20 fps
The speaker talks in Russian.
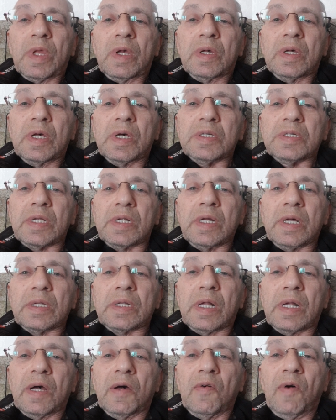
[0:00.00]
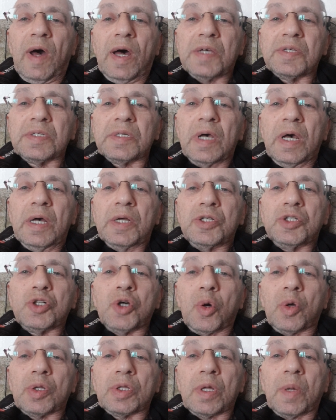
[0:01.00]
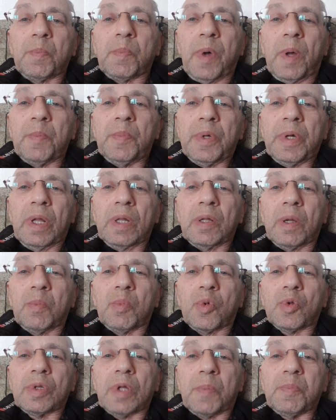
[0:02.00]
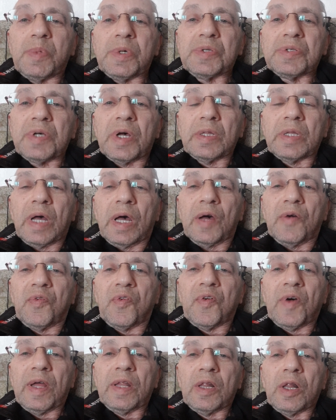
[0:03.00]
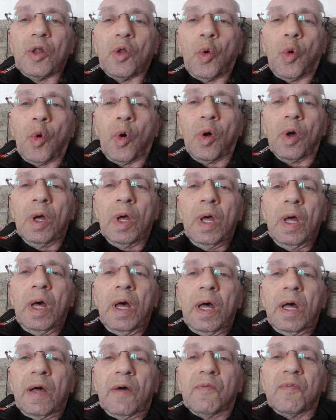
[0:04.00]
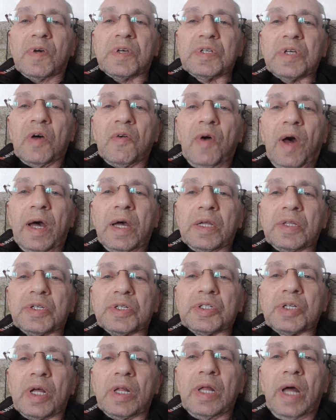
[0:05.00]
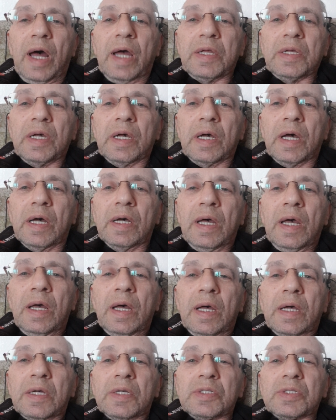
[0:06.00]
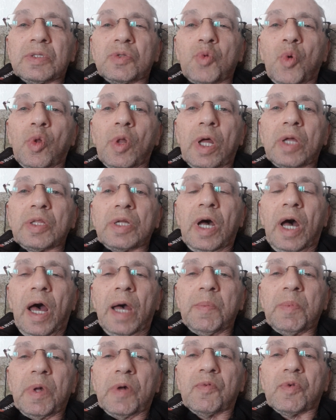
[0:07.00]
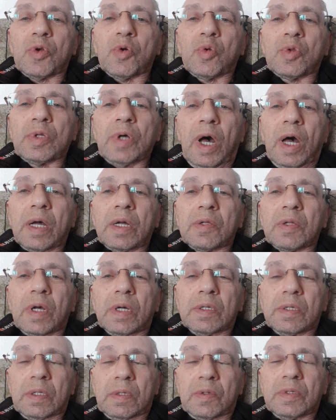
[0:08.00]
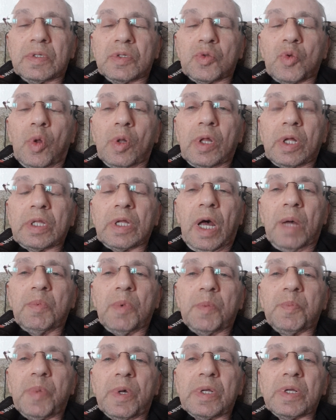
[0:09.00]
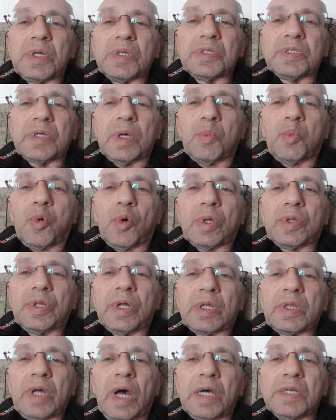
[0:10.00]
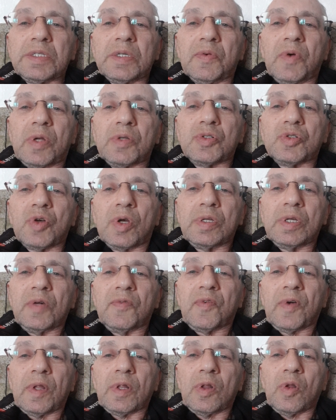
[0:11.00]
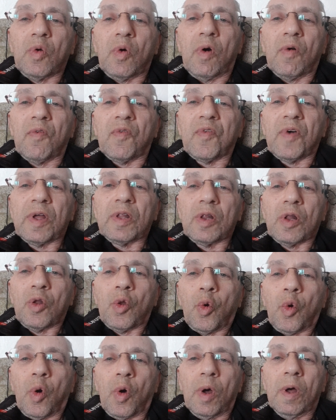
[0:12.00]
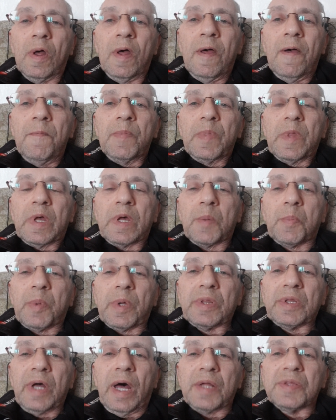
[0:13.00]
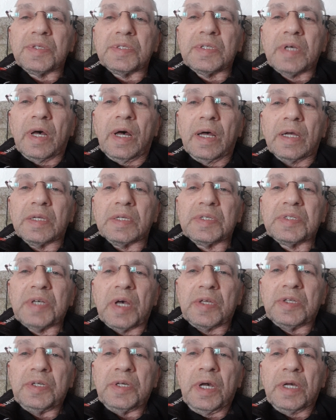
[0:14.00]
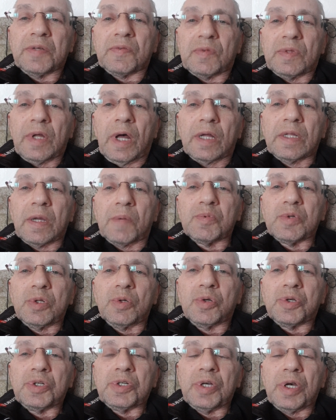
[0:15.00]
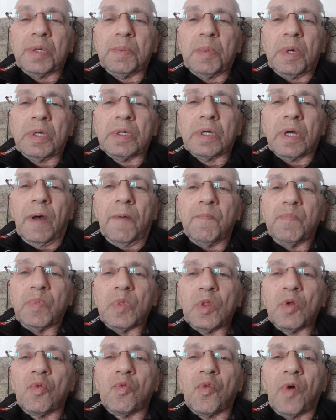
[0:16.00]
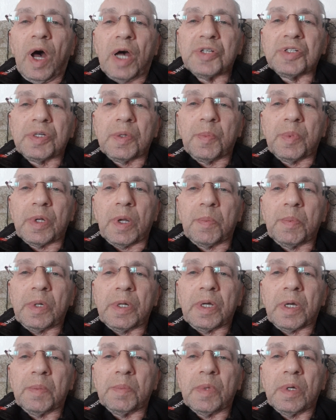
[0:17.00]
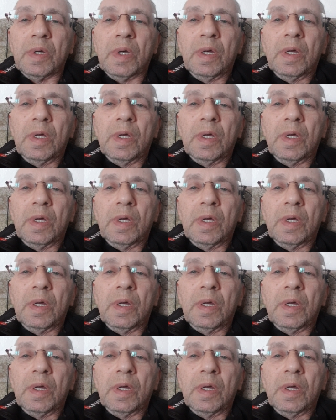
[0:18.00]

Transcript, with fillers: Если для вас черным по белому написанное «Фенло» вызывает желание – с кулаками в руках, э, с кулаками перед собой доказывать, что не ФНЛО, а ВНЛО, и пытаться задеть, в данном случае меня, ну, ваши проблемы.